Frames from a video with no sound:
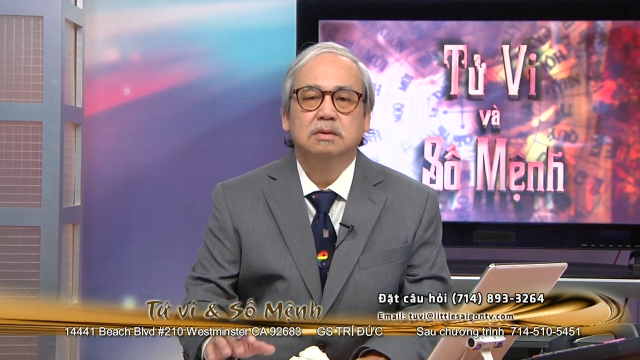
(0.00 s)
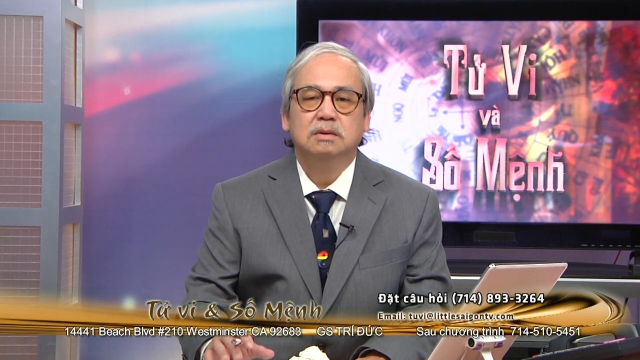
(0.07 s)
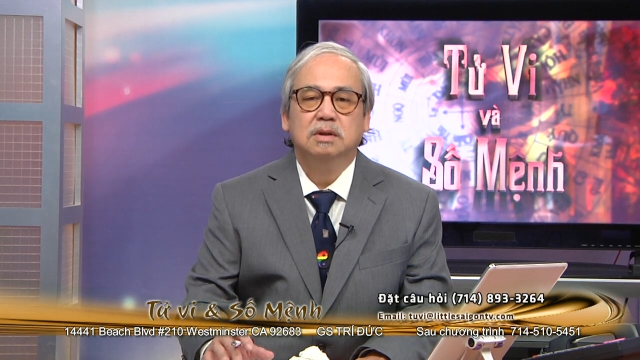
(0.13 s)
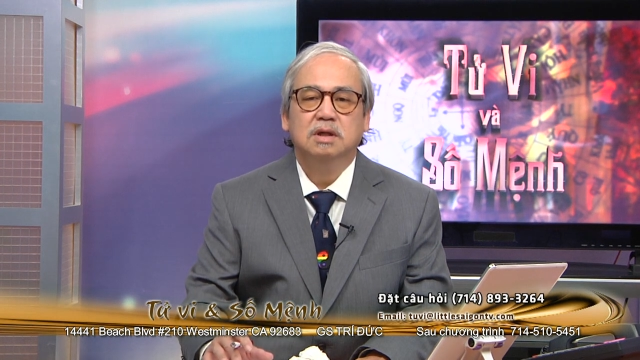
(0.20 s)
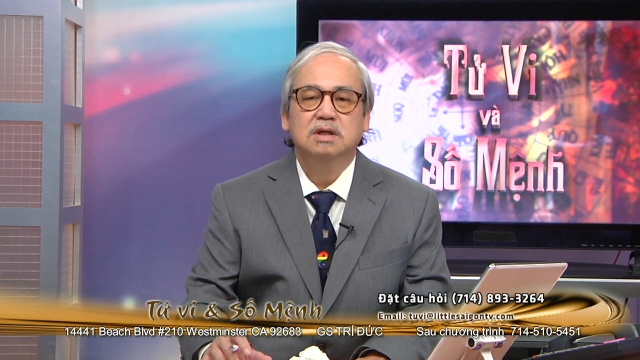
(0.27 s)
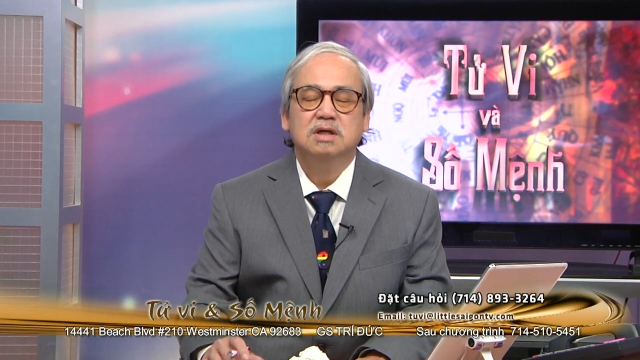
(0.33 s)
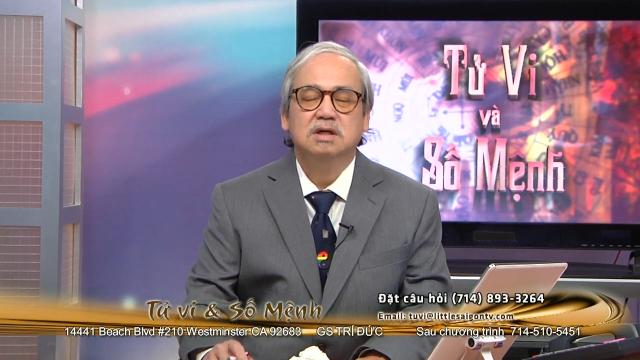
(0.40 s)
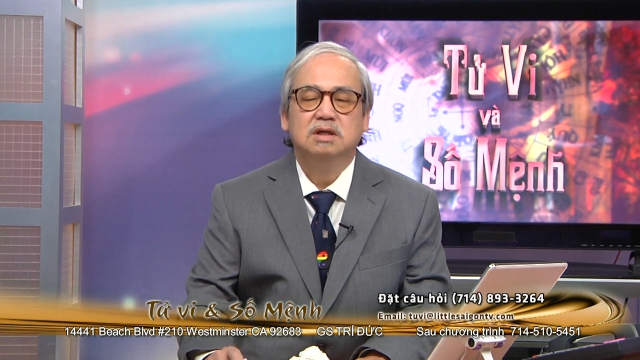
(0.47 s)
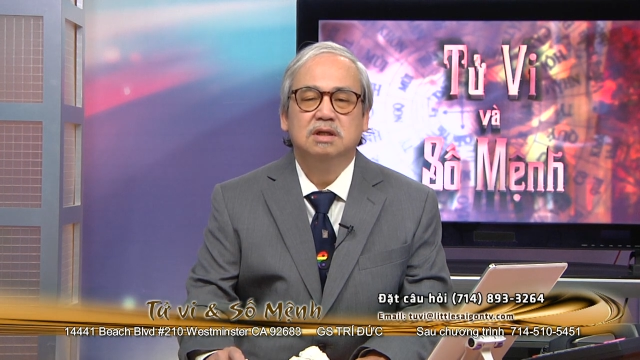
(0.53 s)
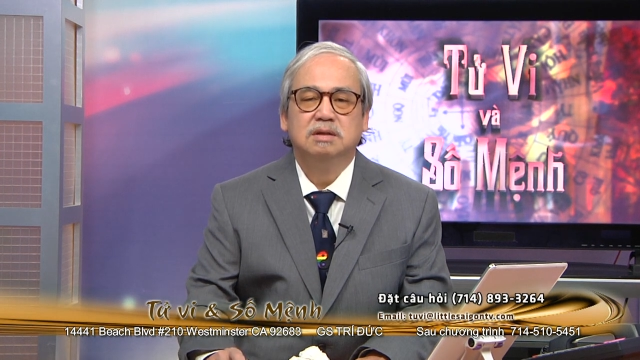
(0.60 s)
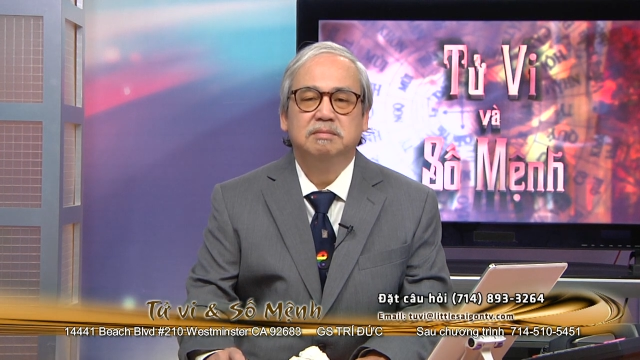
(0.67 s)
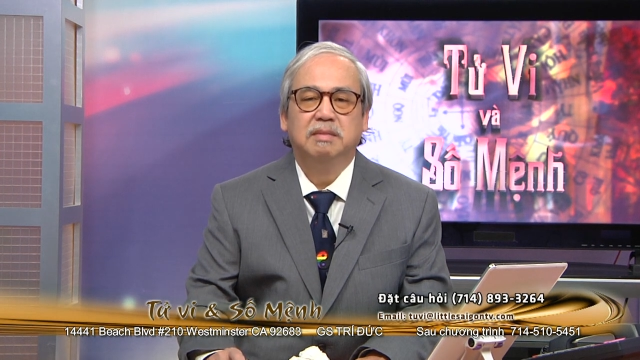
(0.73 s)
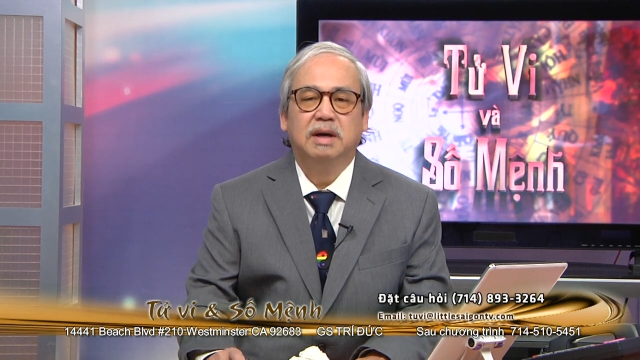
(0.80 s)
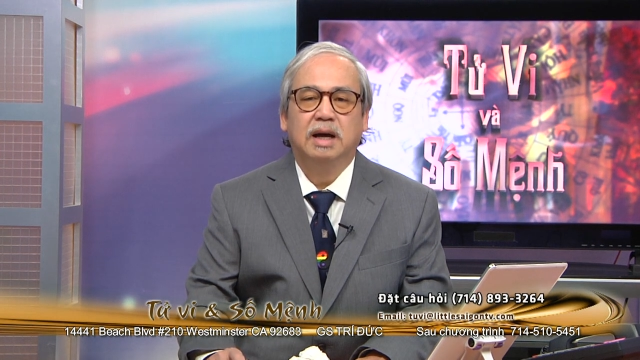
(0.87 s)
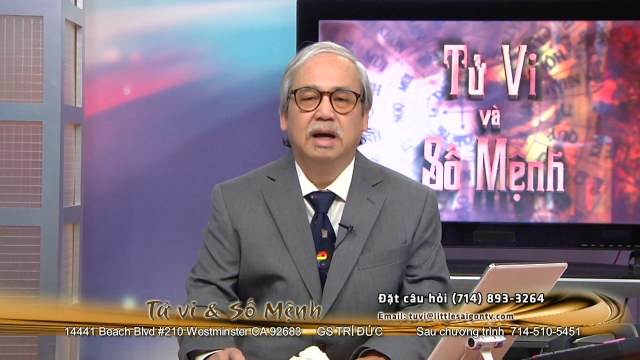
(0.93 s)
những người
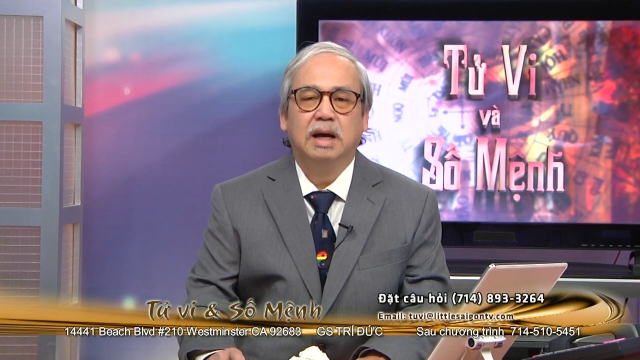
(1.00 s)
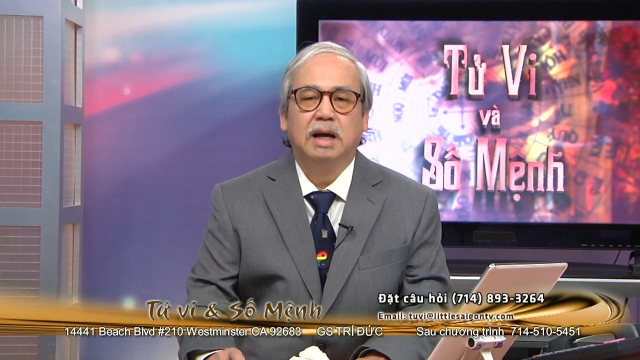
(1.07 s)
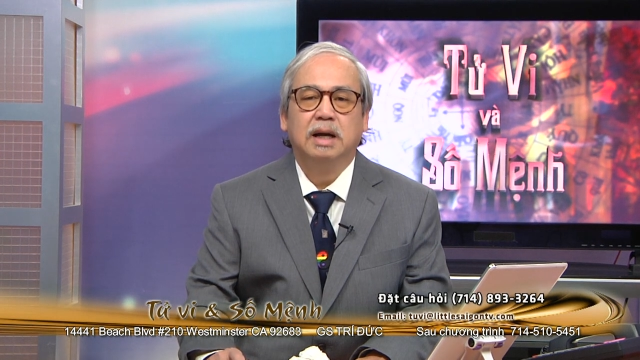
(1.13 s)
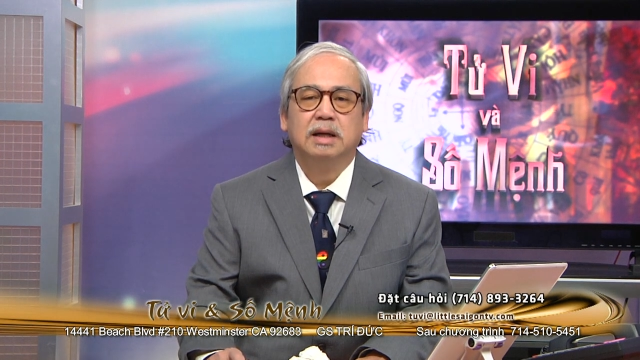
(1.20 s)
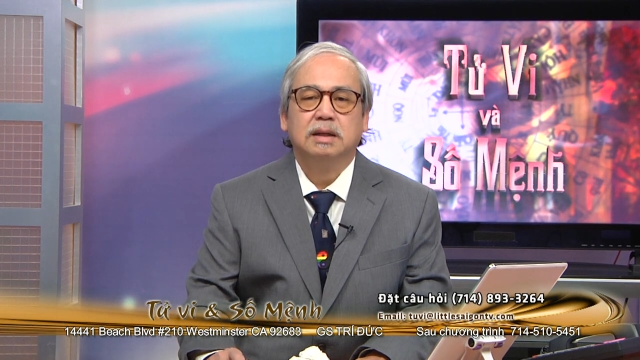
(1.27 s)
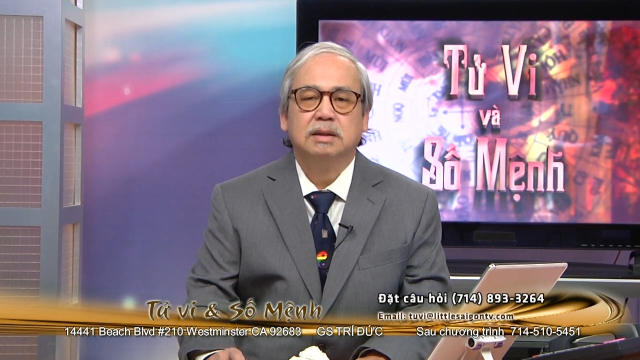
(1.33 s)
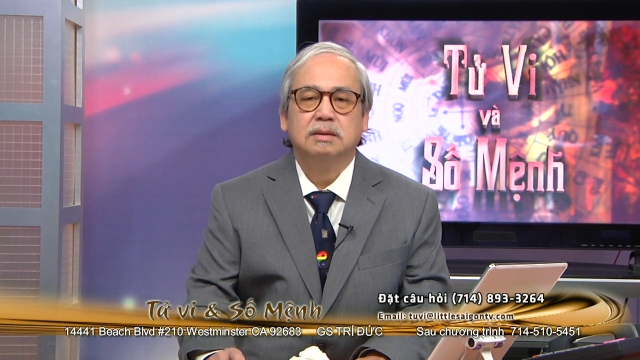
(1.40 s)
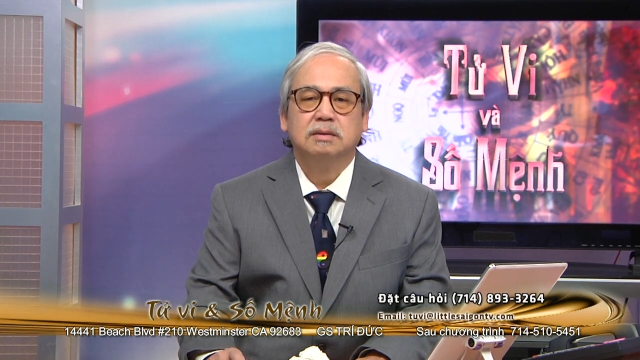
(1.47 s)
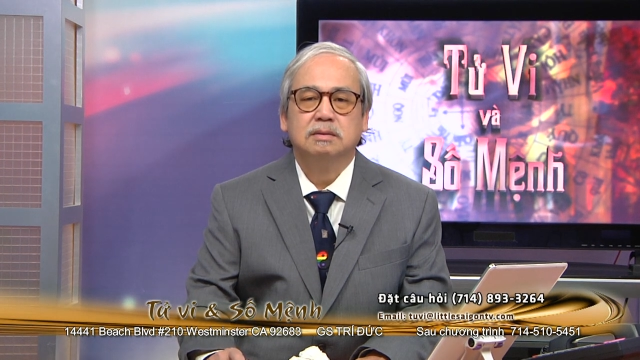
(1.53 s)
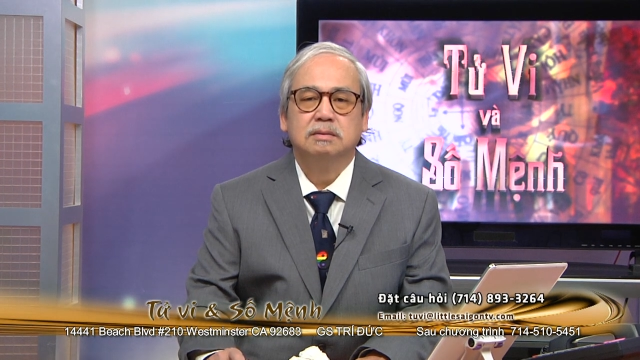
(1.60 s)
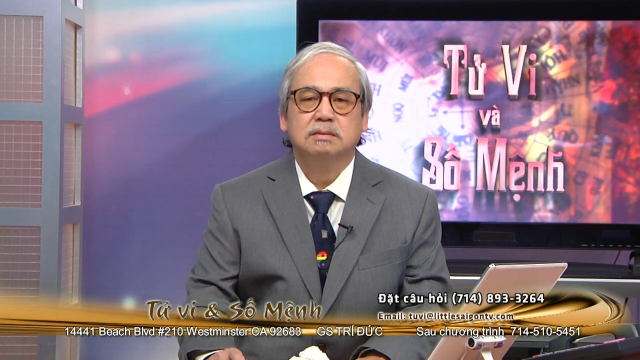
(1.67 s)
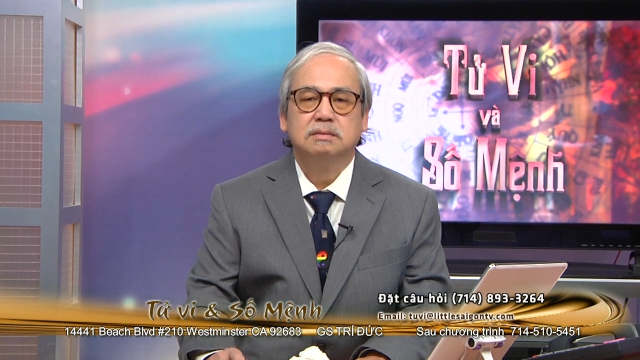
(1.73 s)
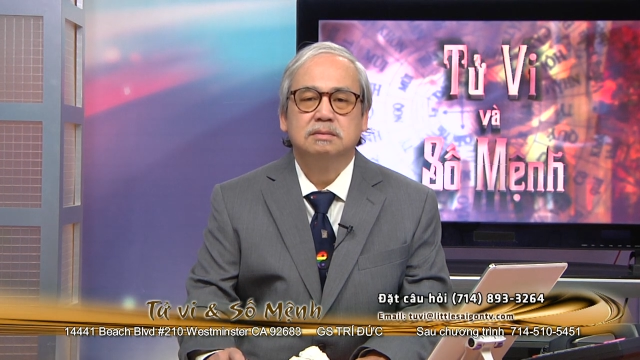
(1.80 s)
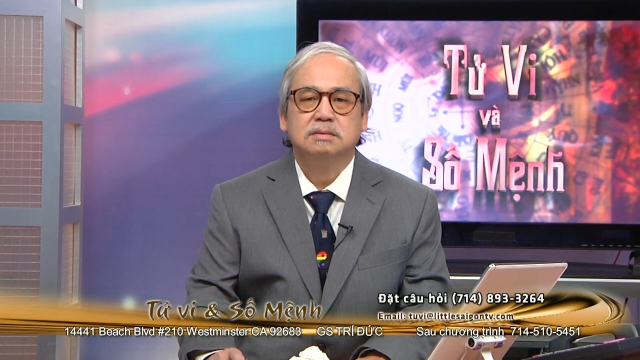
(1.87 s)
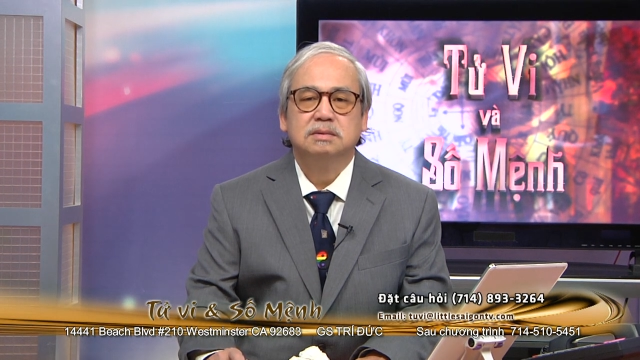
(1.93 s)
mà
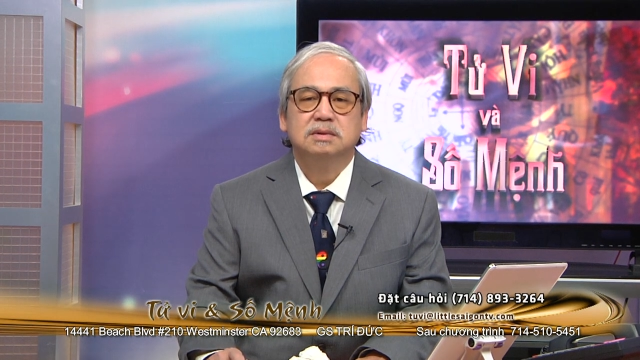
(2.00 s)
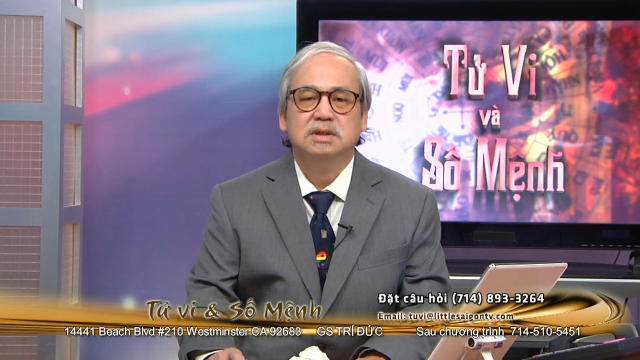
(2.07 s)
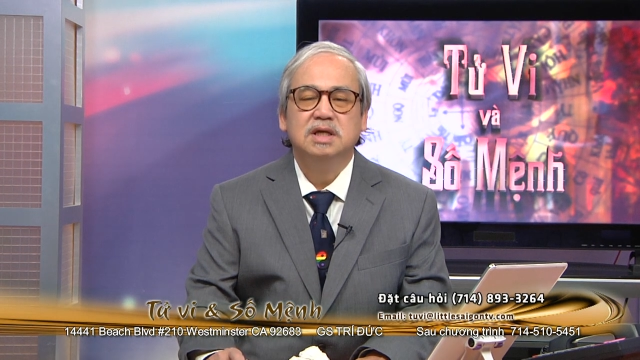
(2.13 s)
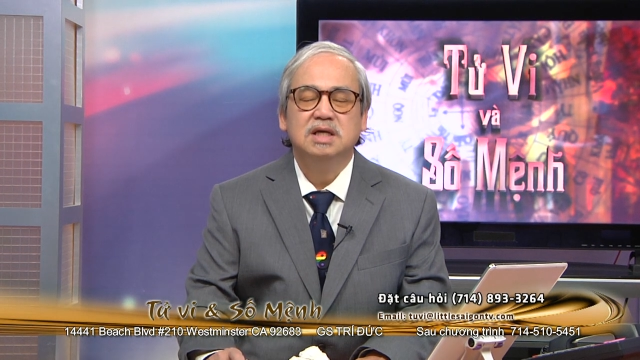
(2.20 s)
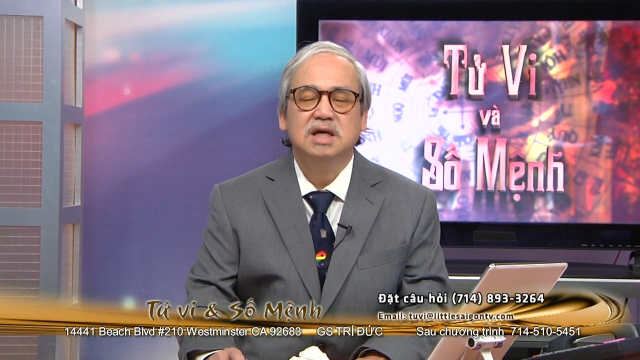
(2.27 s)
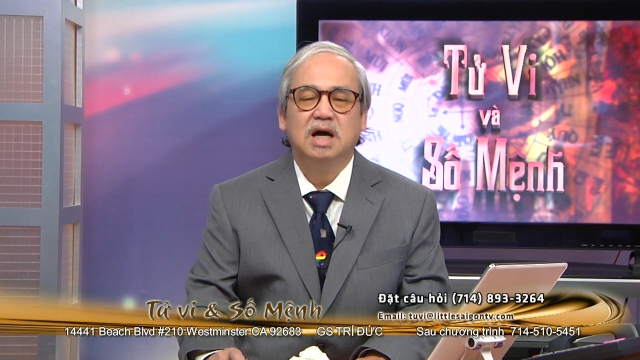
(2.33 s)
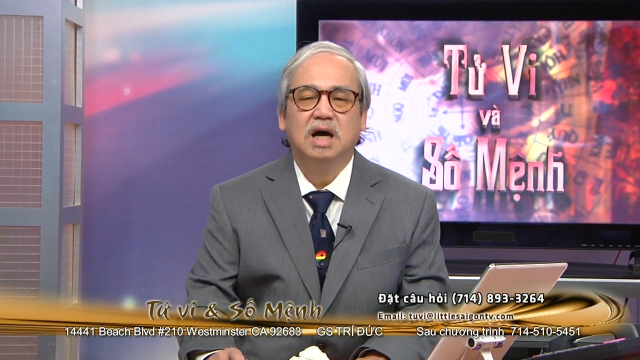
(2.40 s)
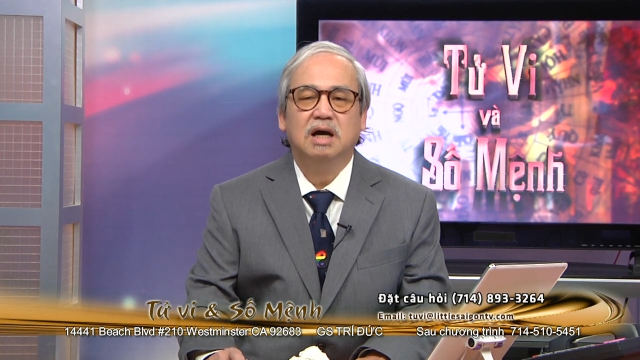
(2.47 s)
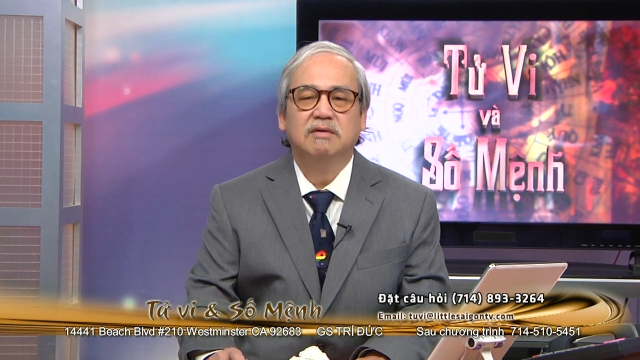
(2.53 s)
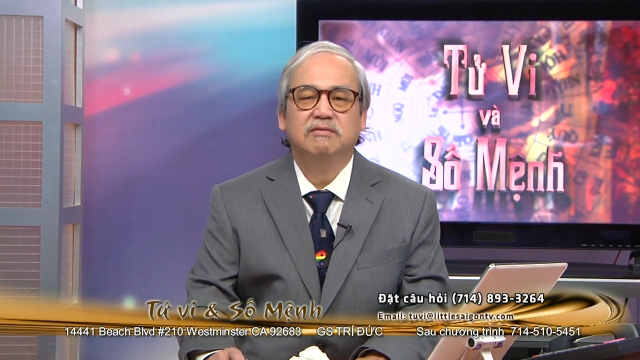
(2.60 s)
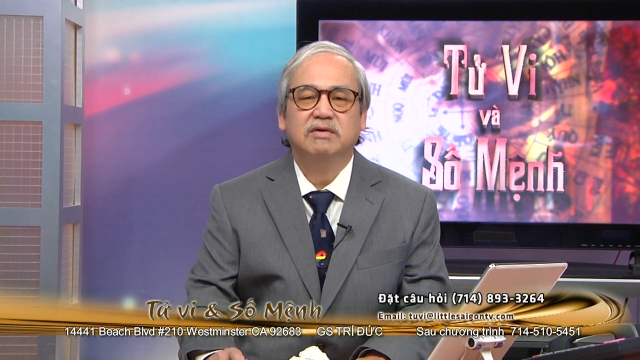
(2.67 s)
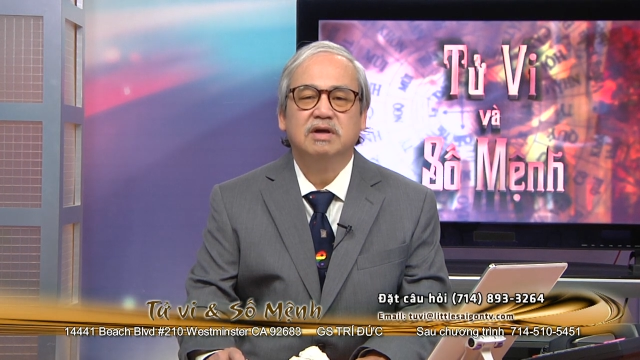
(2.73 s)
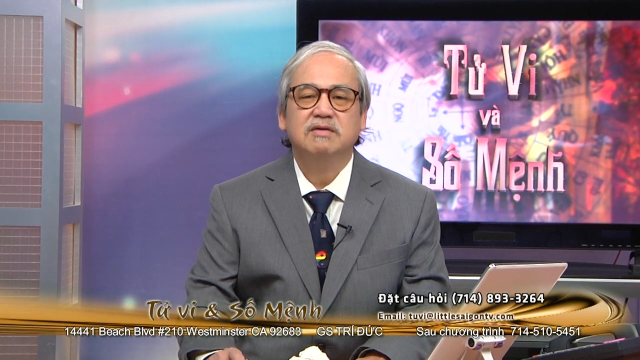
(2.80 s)
nghi ngờ về